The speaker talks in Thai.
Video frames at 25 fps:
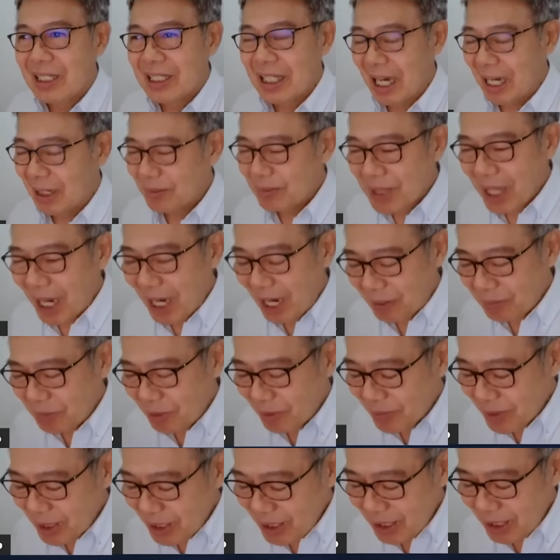แต่คำถามผ
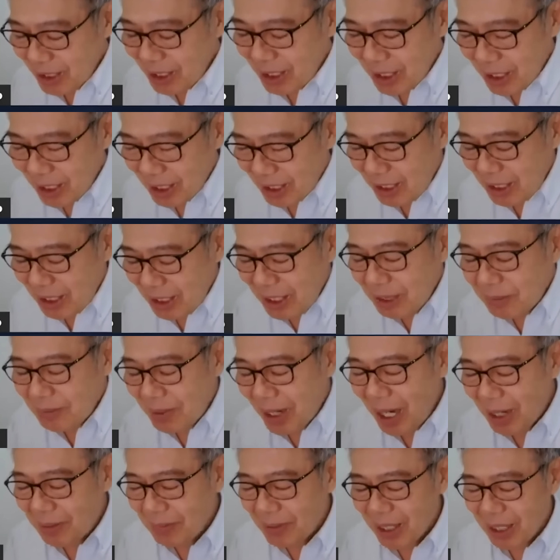มคือนึกนึก
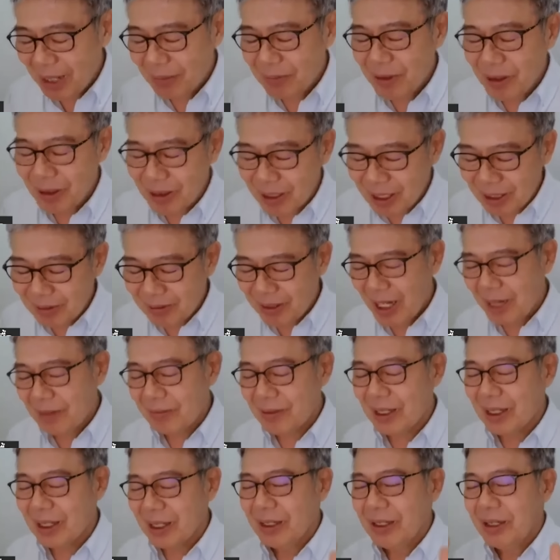ภาพนะครับคุณลองนึกภาพ
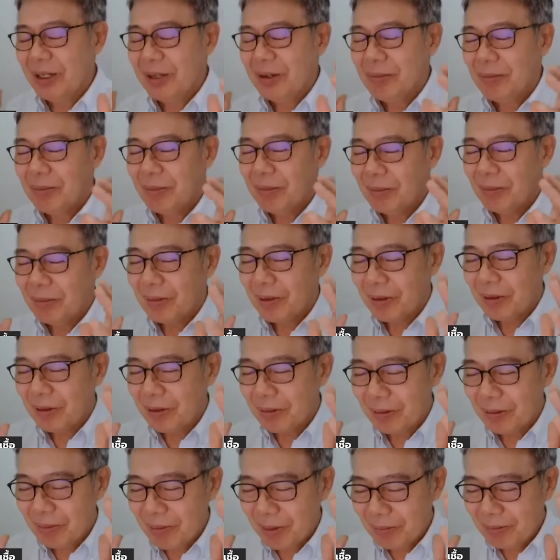สิ
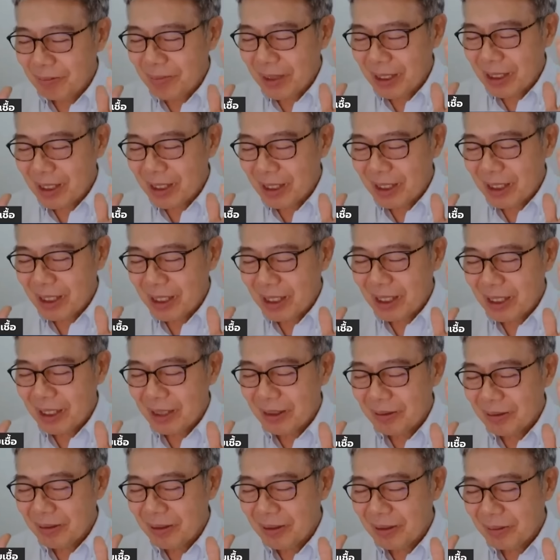ผมเป็น
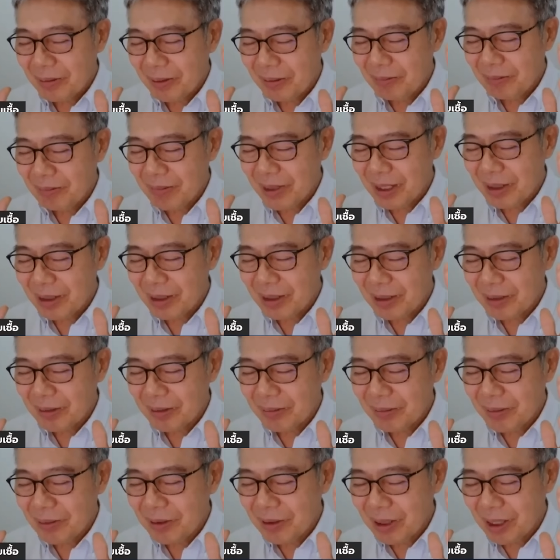ผมเป็น
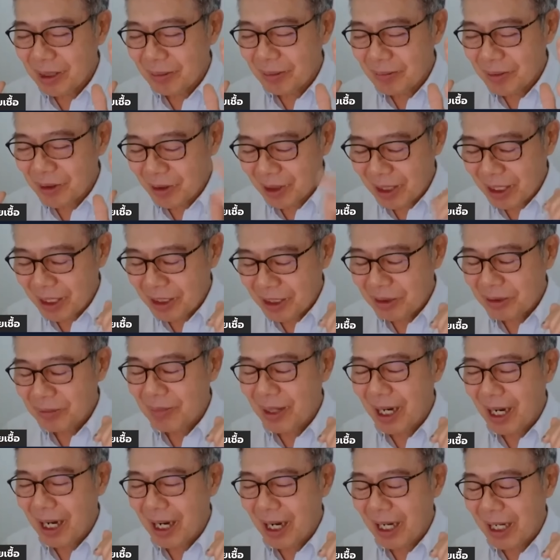ผู้กำหนดนโย
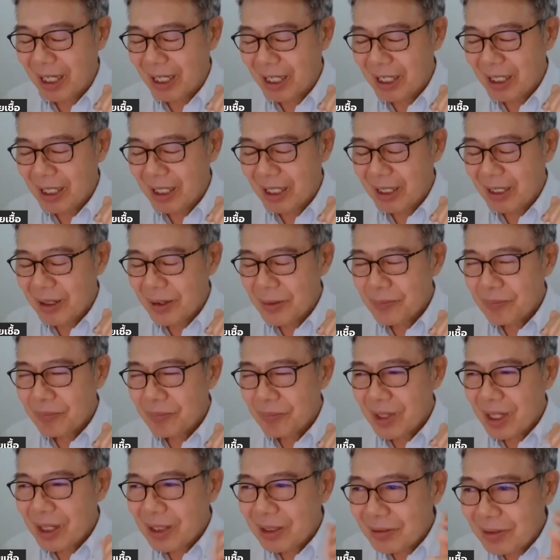บาย
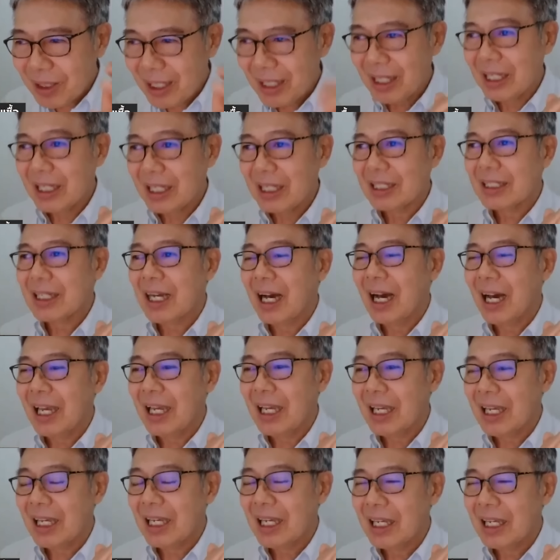เศรษฐกิจไทย